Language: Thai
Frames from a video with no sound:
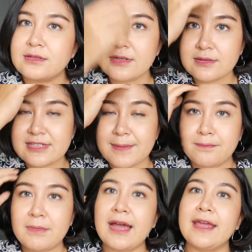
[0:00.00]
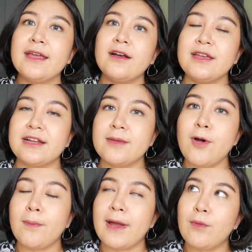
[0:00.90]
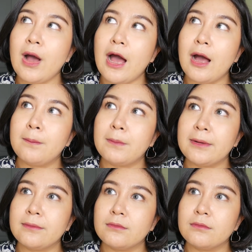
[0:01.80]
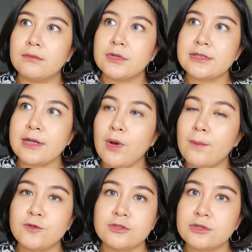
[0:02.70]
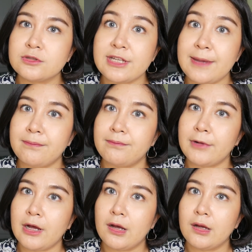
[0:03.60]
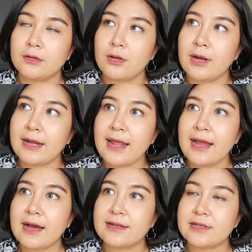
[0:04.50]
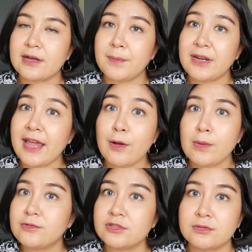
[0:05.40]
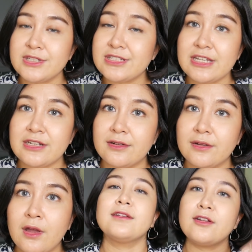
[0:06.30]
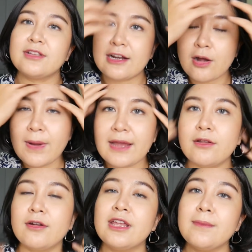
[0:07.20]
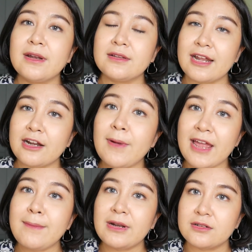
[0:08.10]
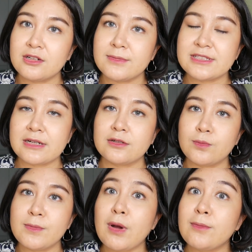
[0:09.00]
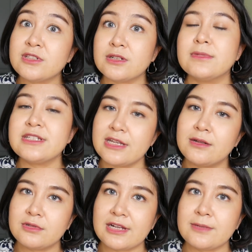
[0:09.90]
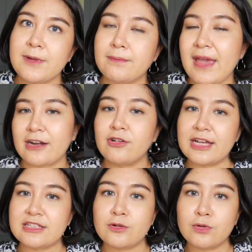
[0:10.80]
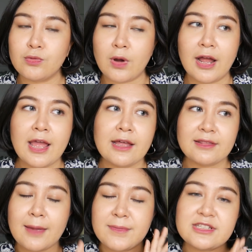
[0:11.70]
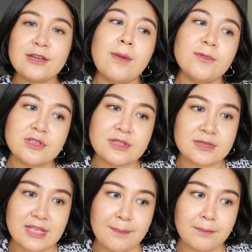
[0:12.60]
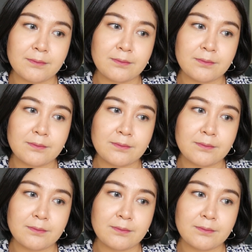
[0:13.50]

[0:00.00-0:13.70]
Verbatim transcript: เรื่องเจ็บไหมก็อย่างที่บอกไปว่ามันไม่ใช่ความรู้สึกเจ็บตอนแรกๆอาจจะเป็นแค่ความรู้สึกไม่ชินคือยัดเข้าไปตอนที่มันยัดเข้าไปให้มันลึกๆมันจะมีความรู้สึกไม่ชินอาจจะแปลกๆหน่อยอาจจะหน่วงๆแต่ไม่ใช่ความรู้สึกเจ็บ